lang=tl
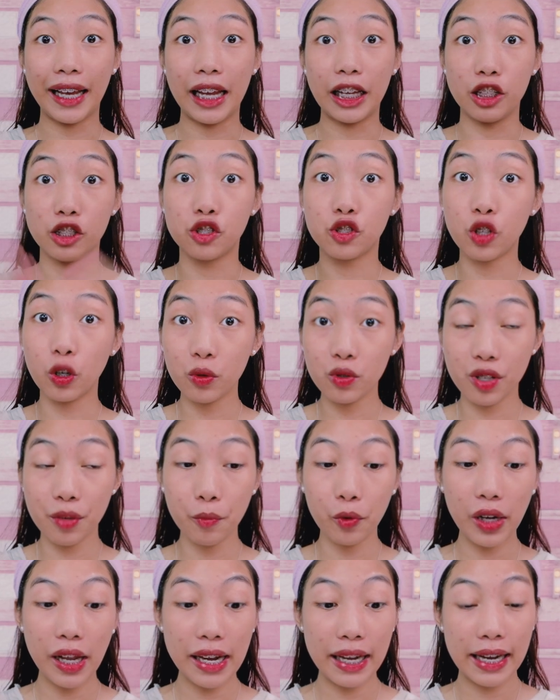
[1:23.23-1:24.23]
Guys, so
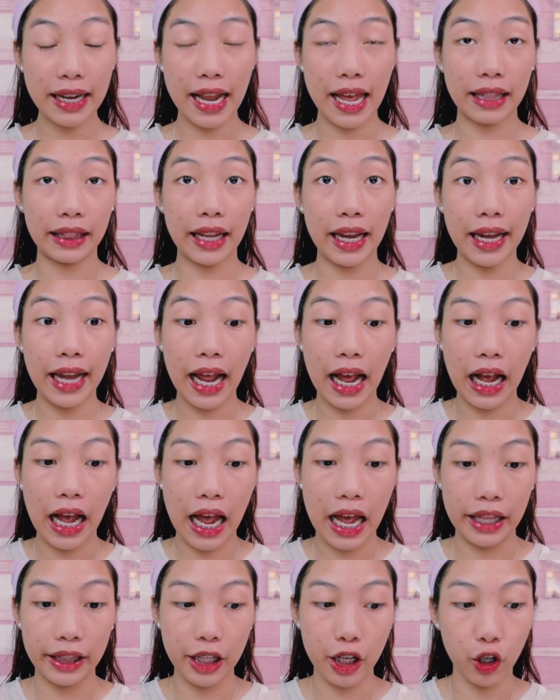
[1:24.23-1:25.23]
simulan na natin ang
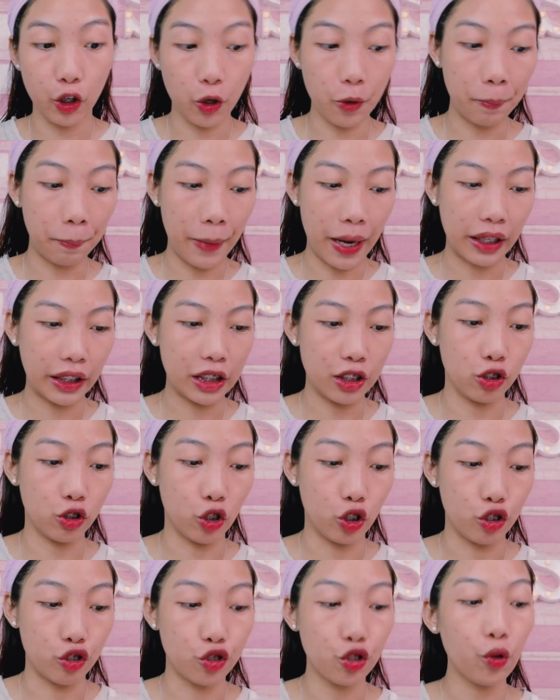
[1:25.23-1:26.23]
ating
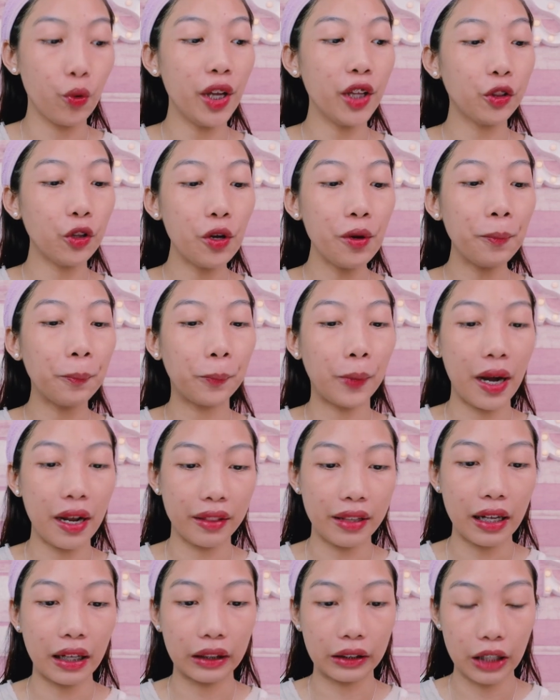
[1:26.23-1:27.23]
comparison. So itong
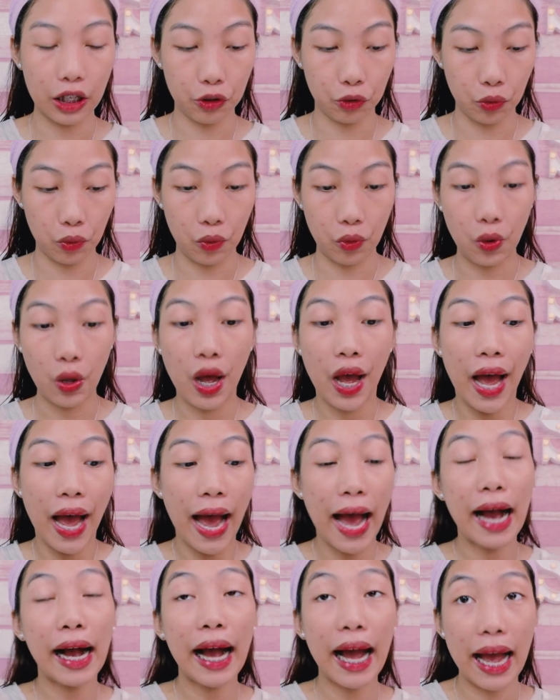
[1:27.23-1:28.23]
product na to
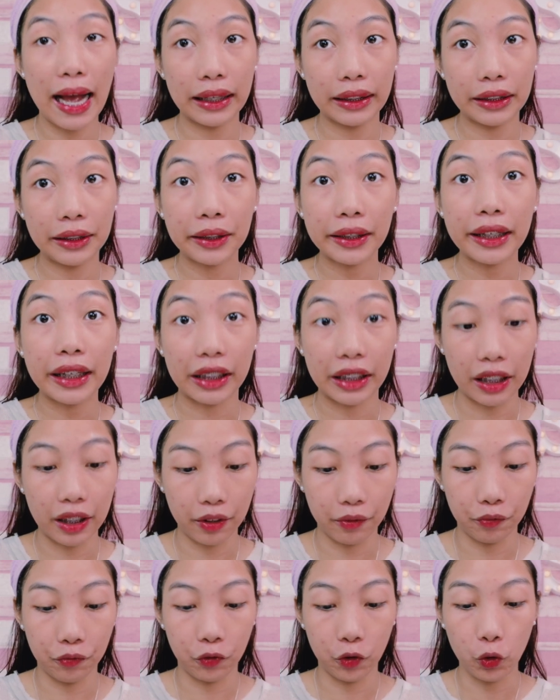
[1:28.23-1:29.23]
ang aking
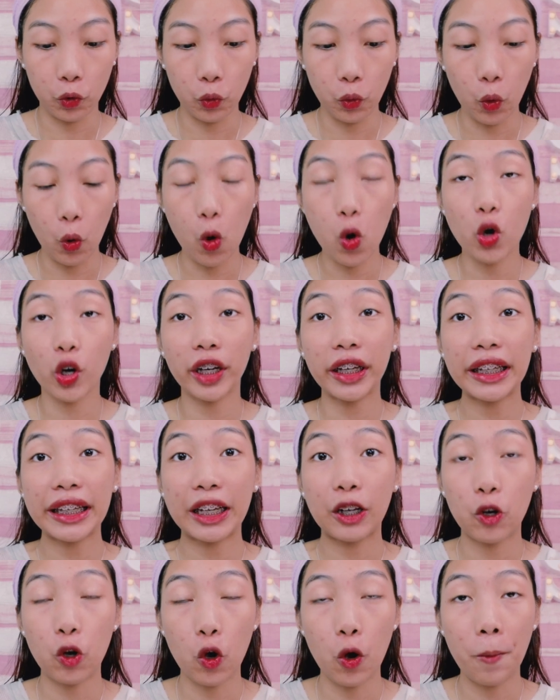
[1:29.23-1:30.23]
i-review or
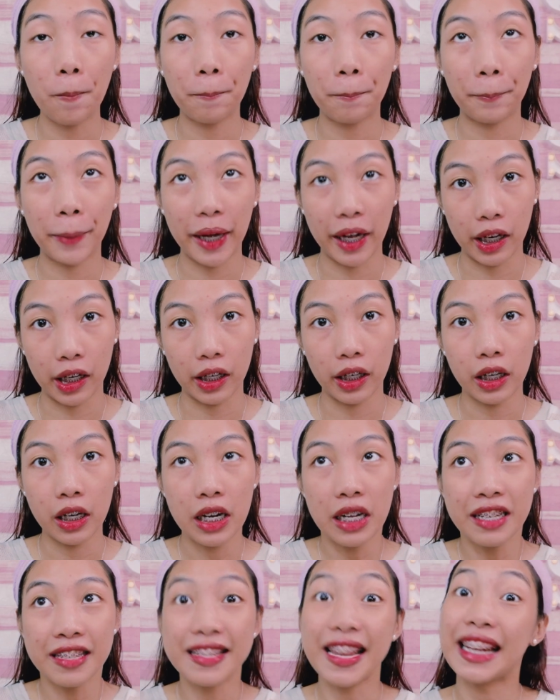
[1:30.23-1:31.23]
i-compare
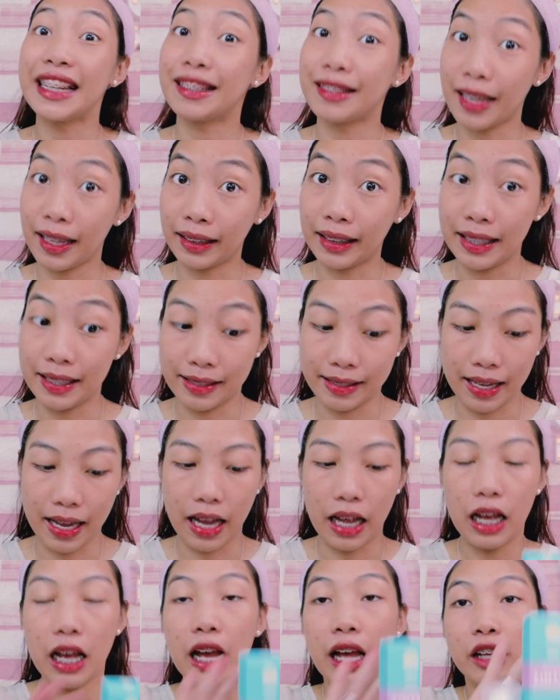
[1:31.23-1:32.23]
sa isa't
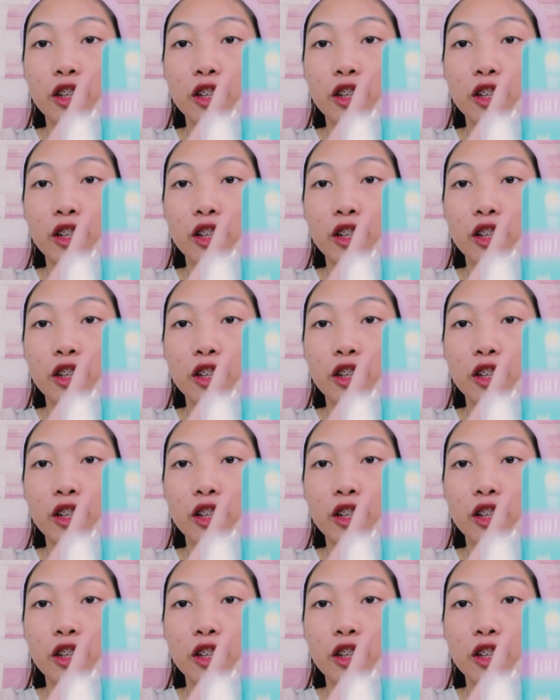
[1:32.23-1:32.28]
isa.